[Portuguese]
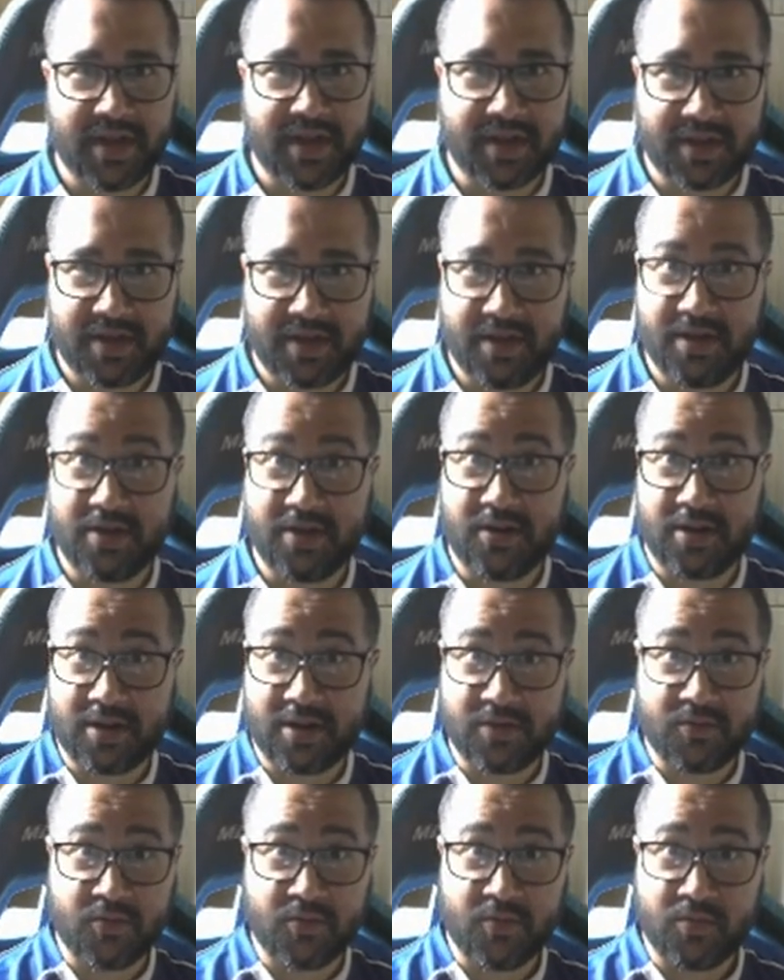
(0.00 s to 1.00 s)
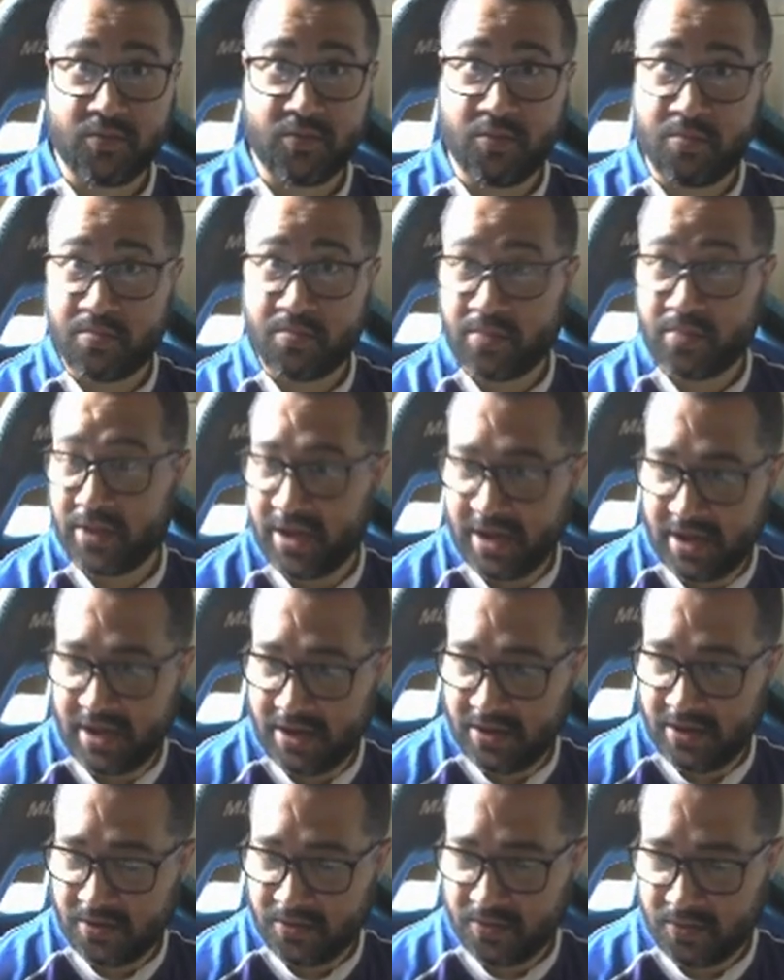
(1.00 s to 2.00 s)
aqui, hora do, do
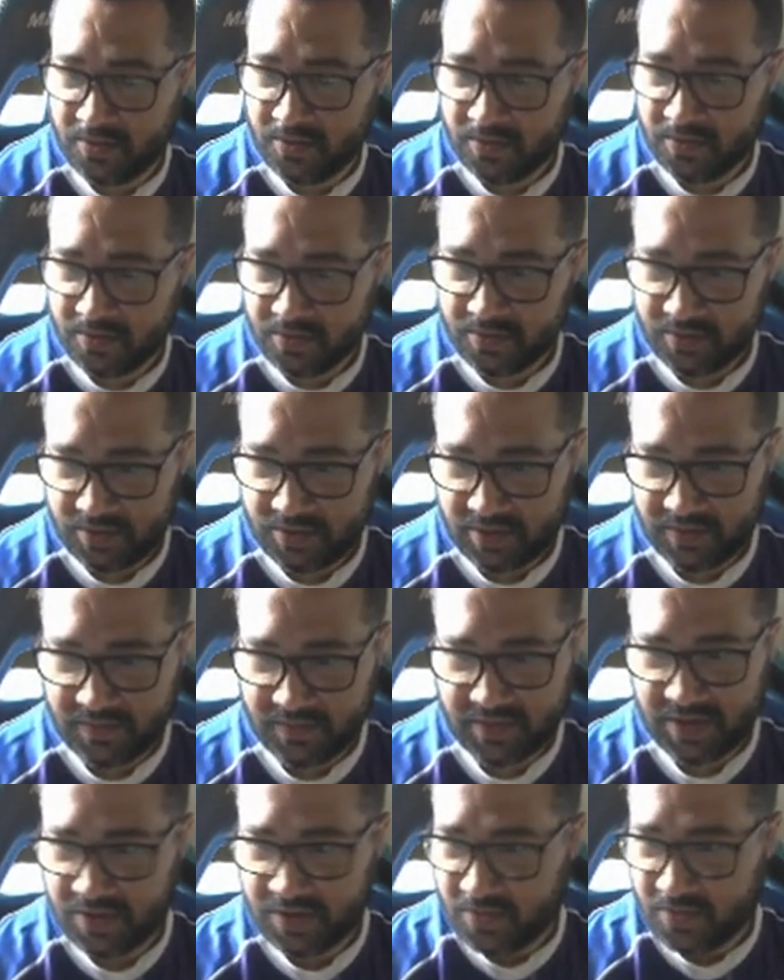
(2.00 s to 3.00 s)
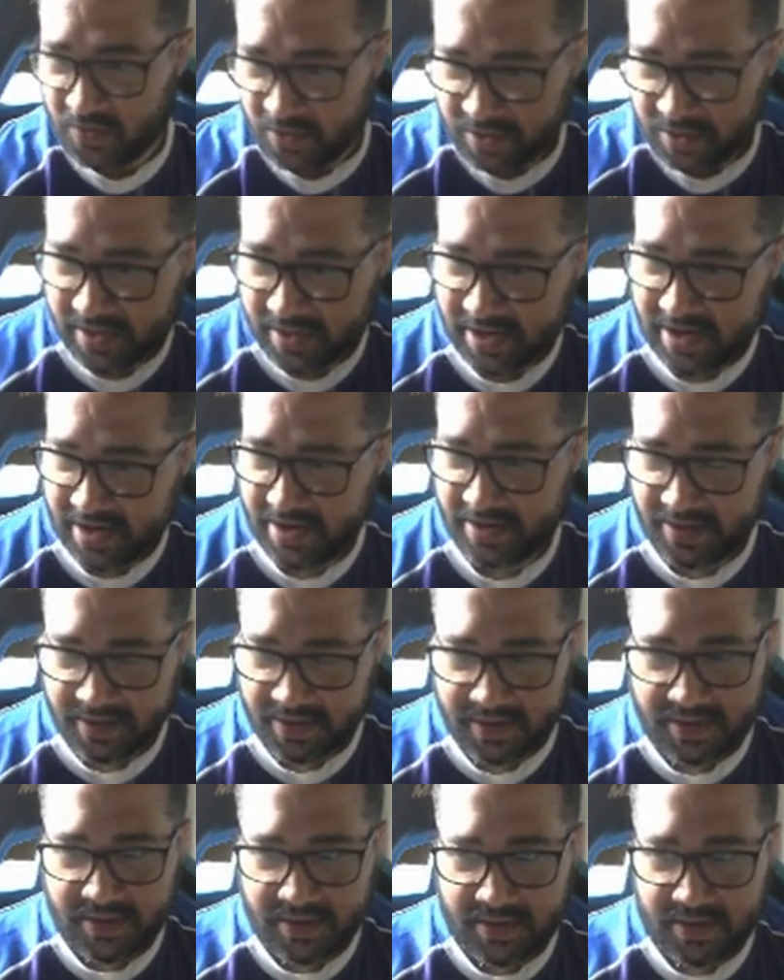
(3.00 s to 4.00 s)
play, eu tive que cortar
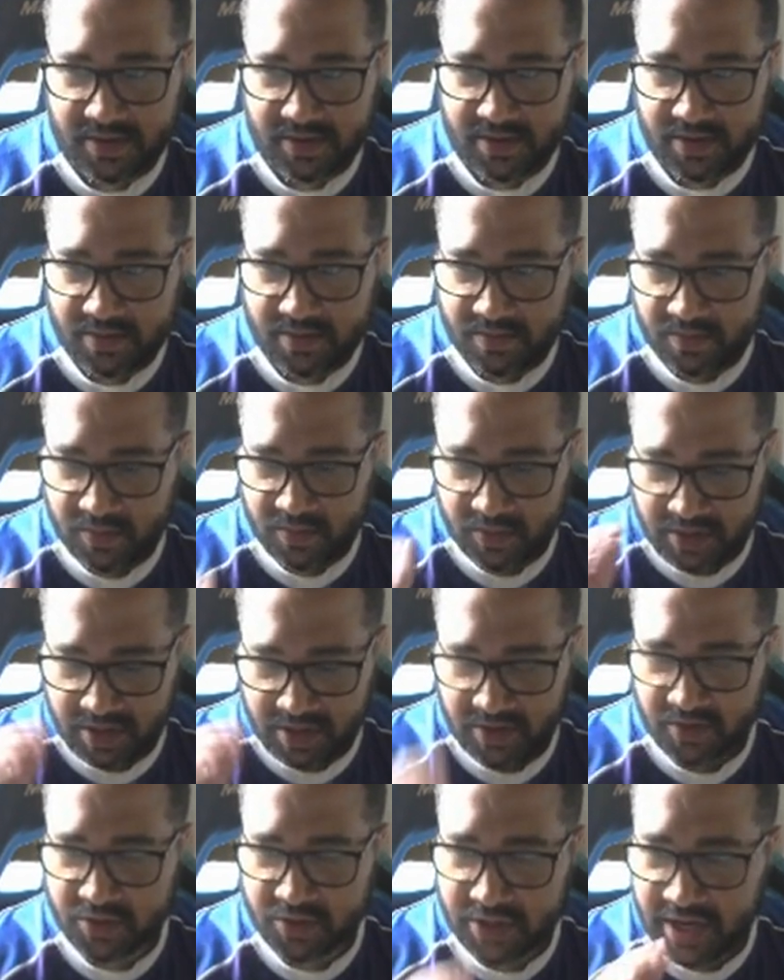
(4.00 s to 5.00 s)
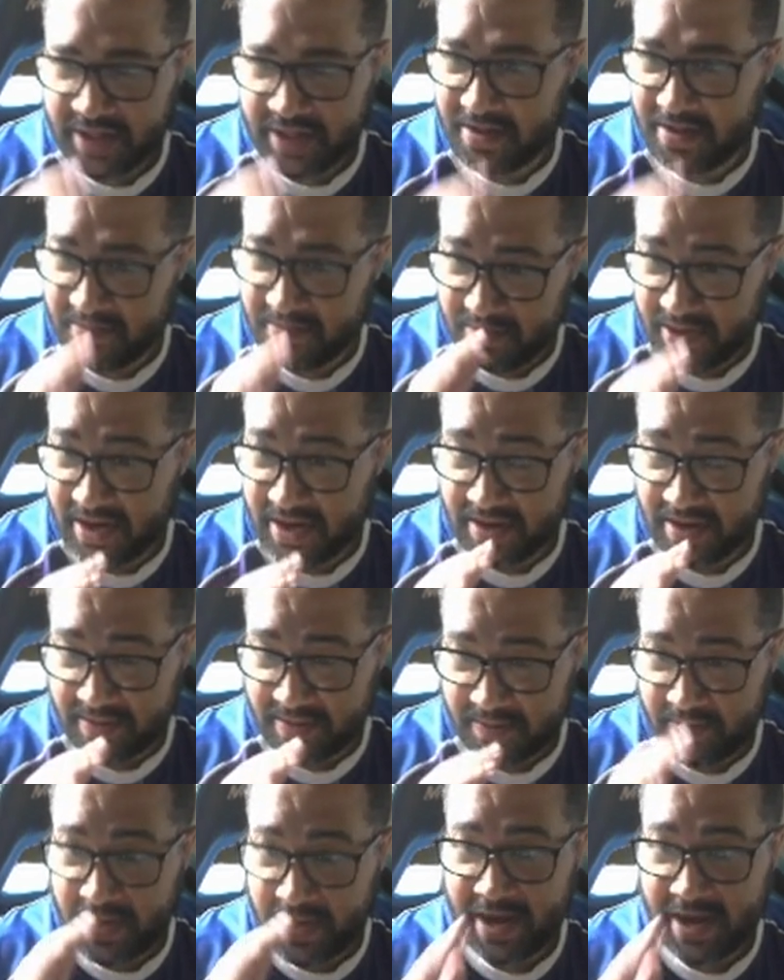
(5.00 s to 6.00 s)
porque eu já lembrei,
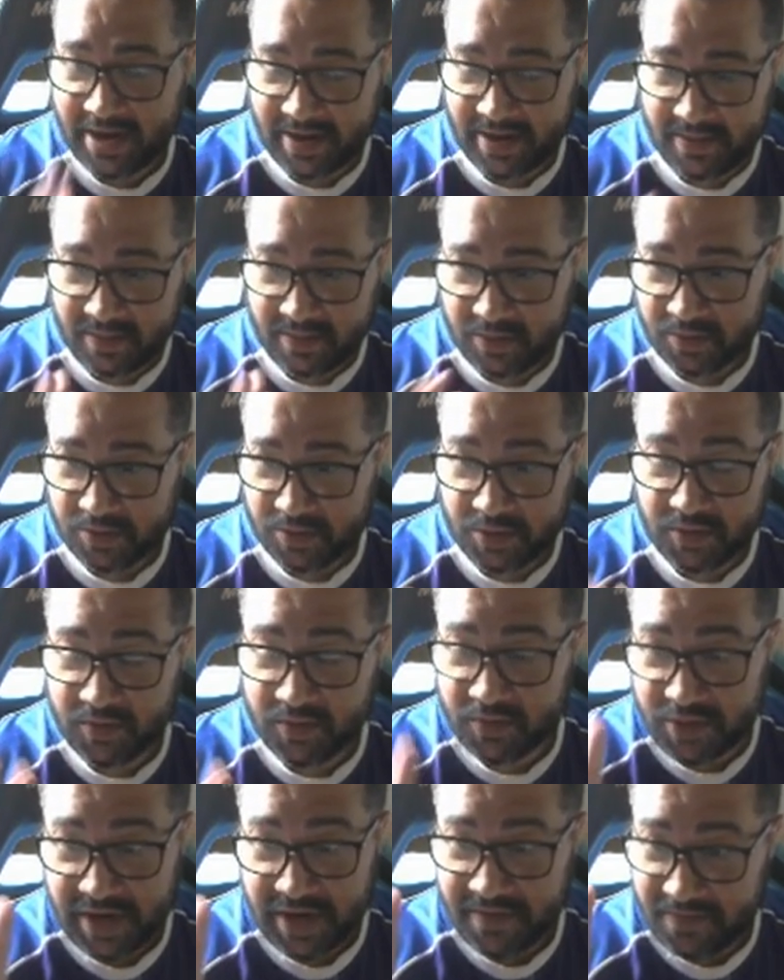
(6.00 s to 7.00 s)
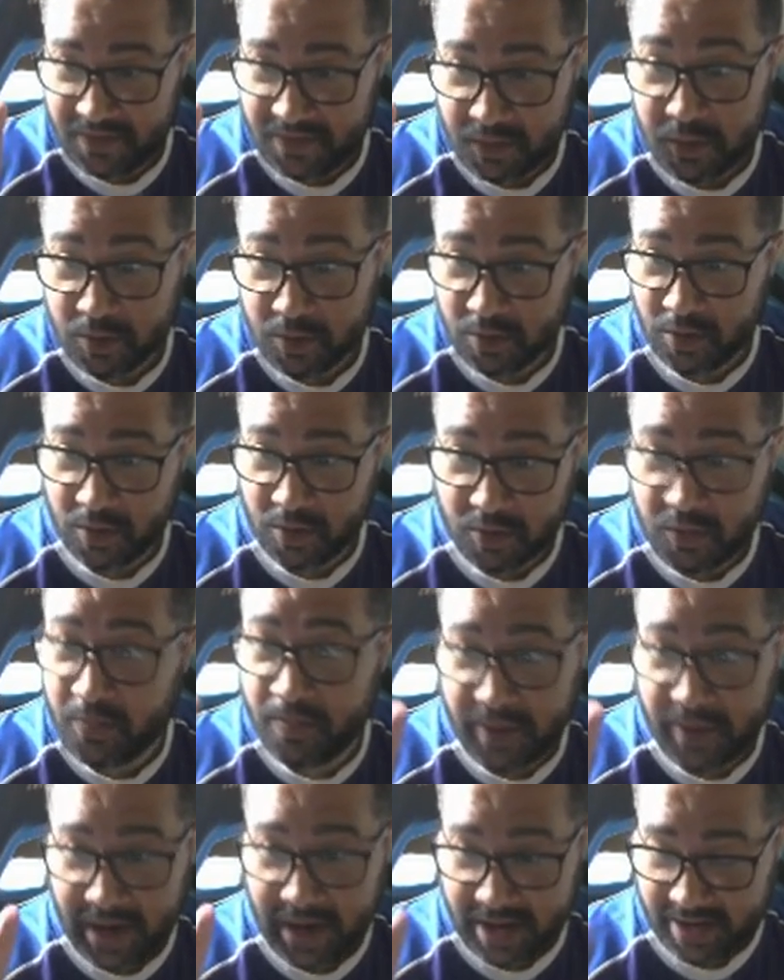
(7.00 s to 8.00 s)
Paramount, eu já vi o logo
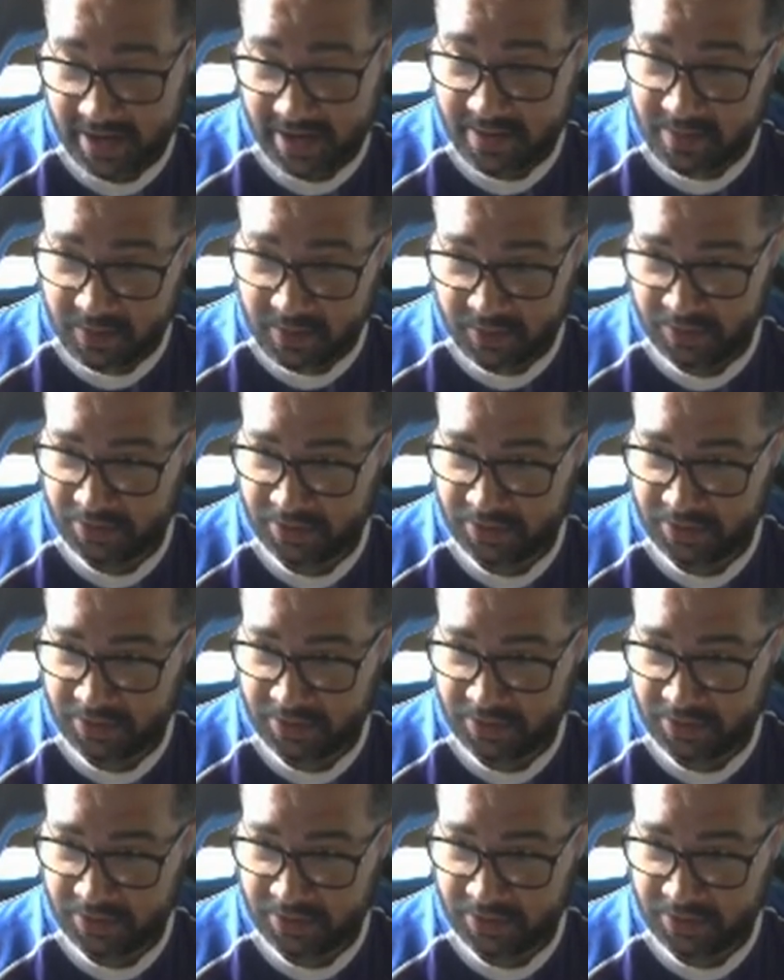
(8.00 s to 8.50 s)
Paramount.